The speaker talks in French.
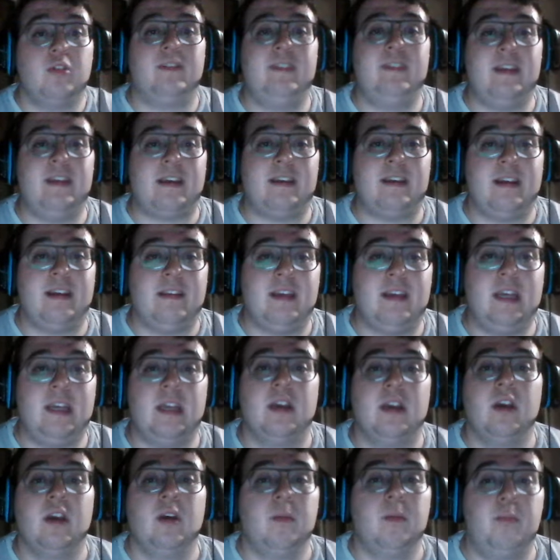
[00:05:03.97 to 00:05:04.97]
tirs
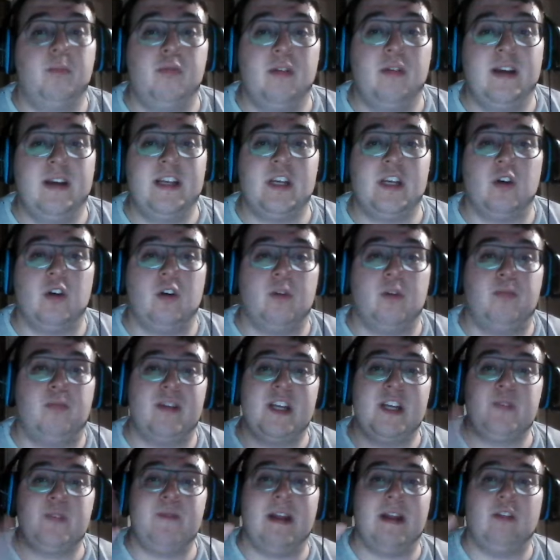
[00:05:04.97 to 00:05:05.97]
cadrés pour les euh, pour
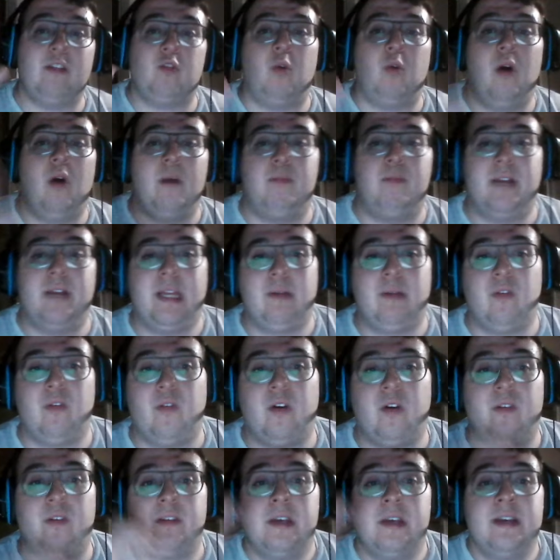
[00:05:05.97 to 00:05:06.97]
l'Espagne 3 pour l'équipe de
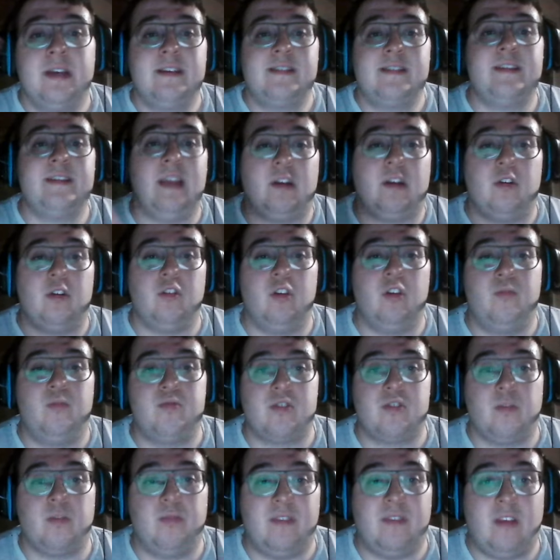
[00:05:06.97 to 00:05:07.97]
France
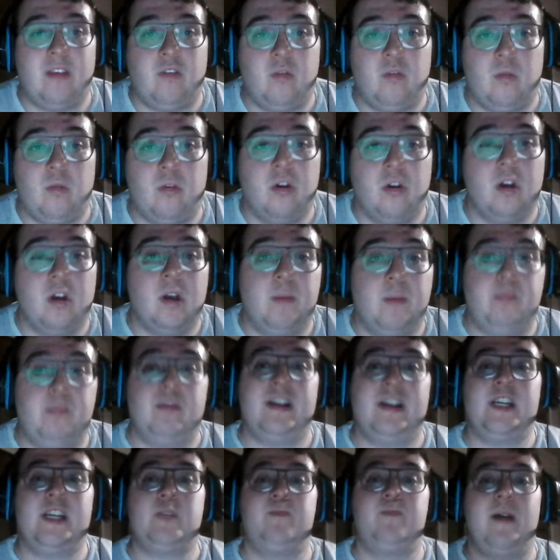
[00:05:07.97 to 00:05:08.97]
59% de possession pour
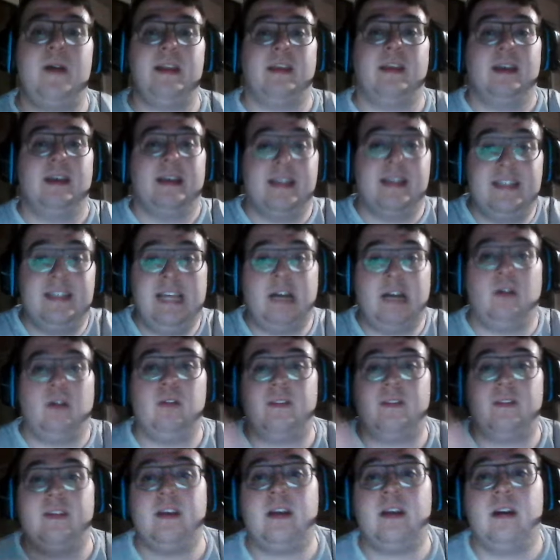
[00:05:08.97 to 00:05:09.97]
l'Espagne
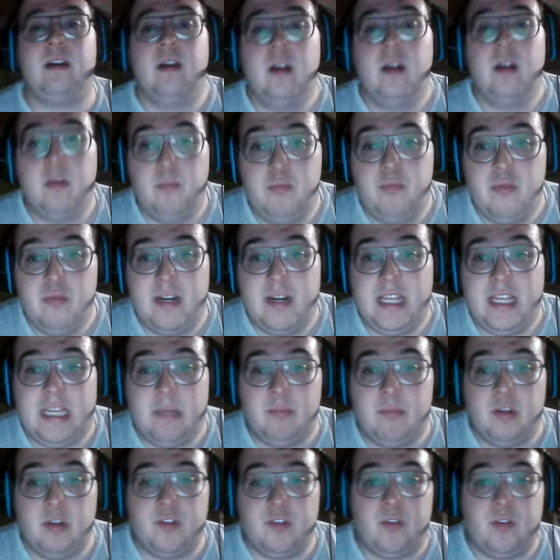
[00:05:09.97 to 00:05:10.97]
41 pour
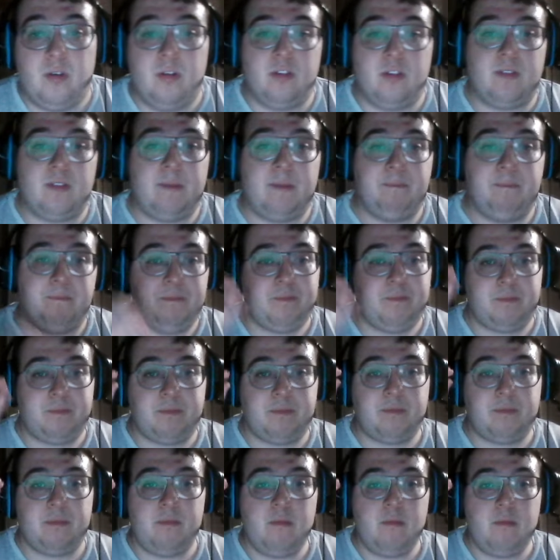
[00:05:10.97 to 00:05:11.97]
l'équipe de France.
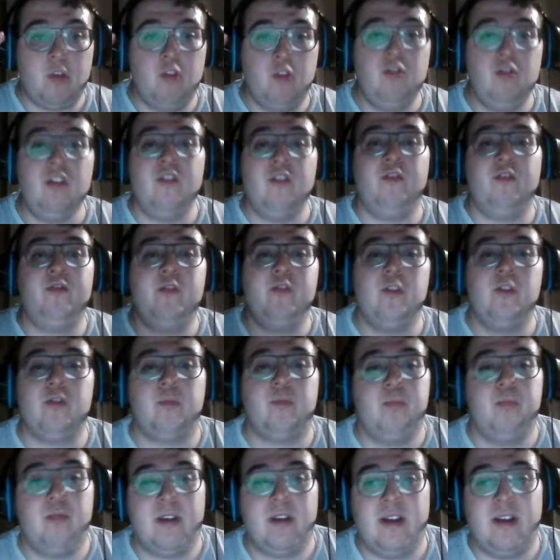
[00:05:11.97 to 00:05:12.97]
9
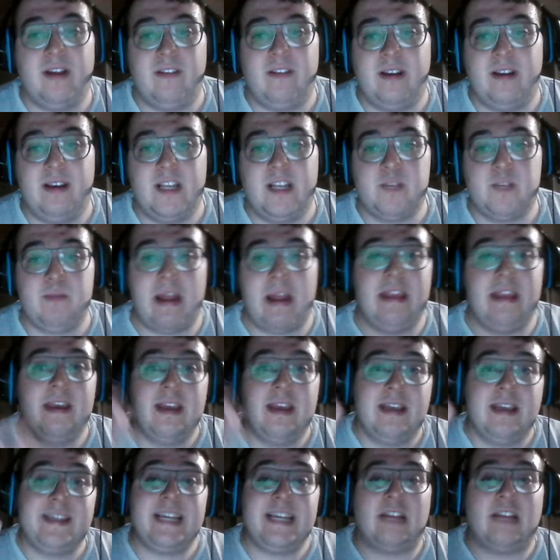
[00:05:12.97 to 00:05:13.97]
fautes pour l'Espagne,
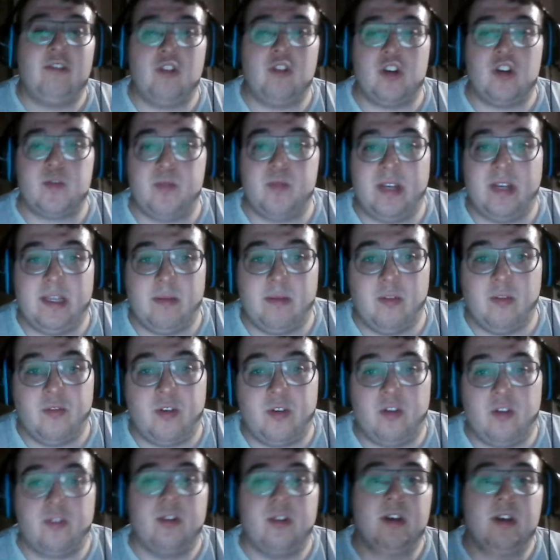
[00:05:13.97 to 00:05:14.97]
14 pour l'équipe de
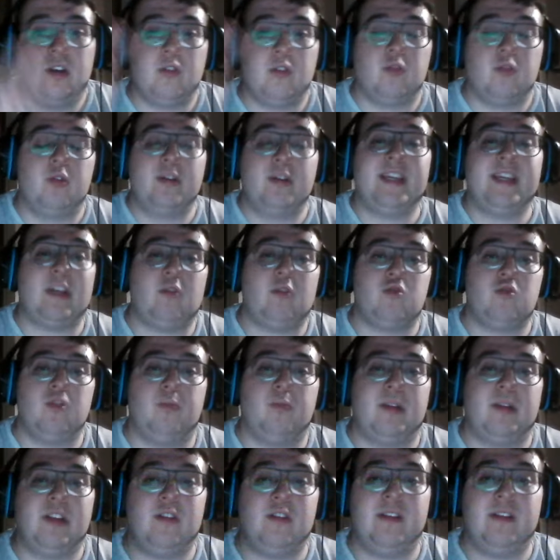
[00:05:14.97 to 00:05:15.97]
France, 2 cartons jaunes
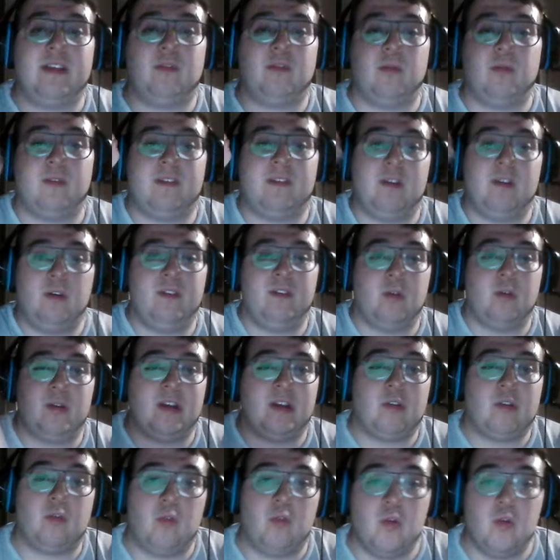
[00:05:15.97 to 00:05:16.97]
pour les deux nations, 0-0
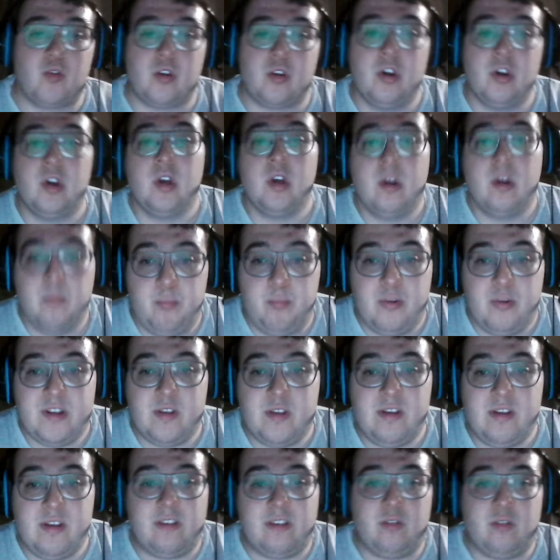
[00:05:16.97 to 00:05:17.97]
carton rouge pour les
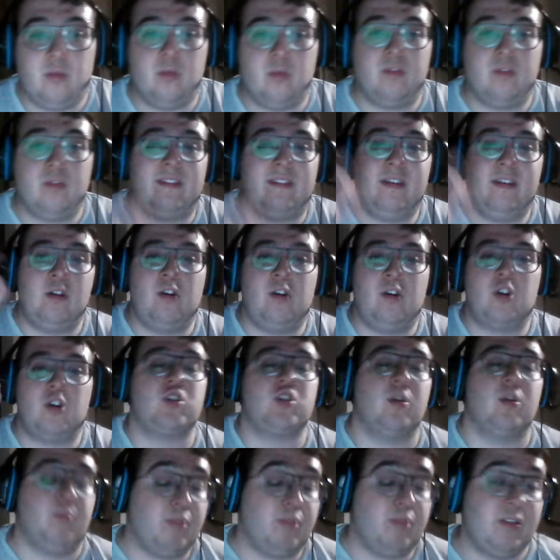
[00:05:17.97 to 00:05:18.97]
deux nations, 0
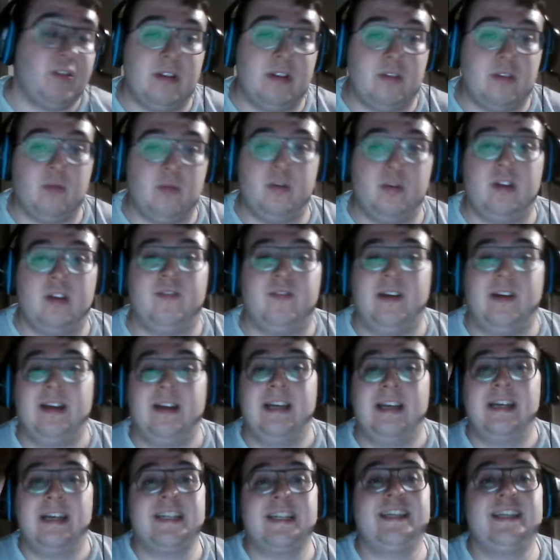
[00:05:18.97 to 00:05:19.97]
jeu pour les deux nations, et enfin
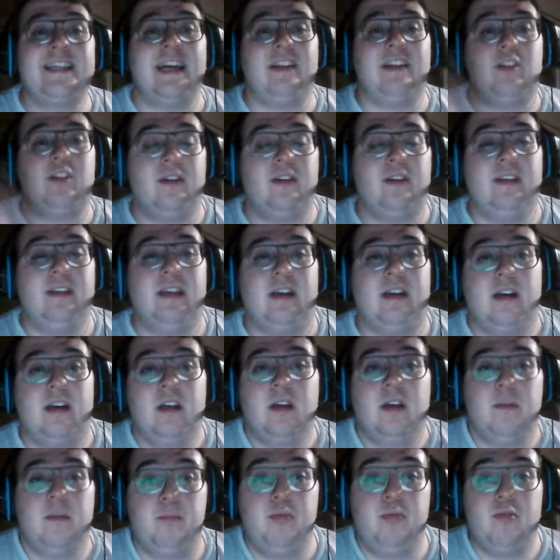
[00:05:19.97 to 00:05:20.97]
4 corners
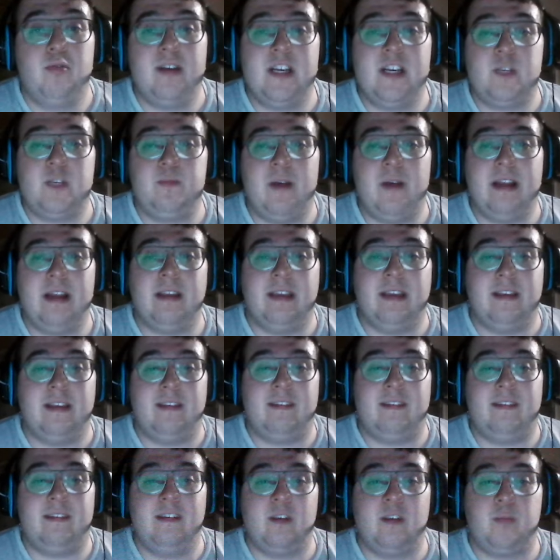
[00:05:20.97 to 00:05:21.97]
pour l'Espagne et
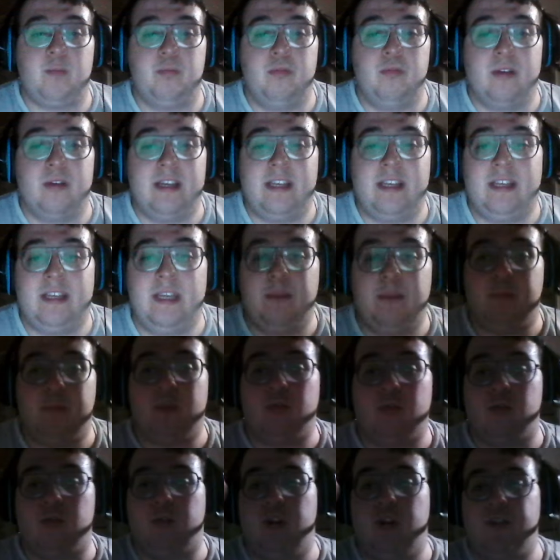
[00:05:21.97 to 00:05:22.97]
6 pour l'équipe
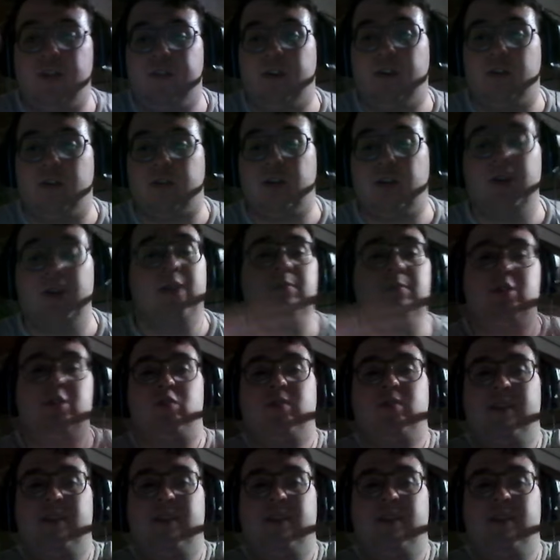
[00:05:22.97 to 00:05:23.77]
de France. Mais je vous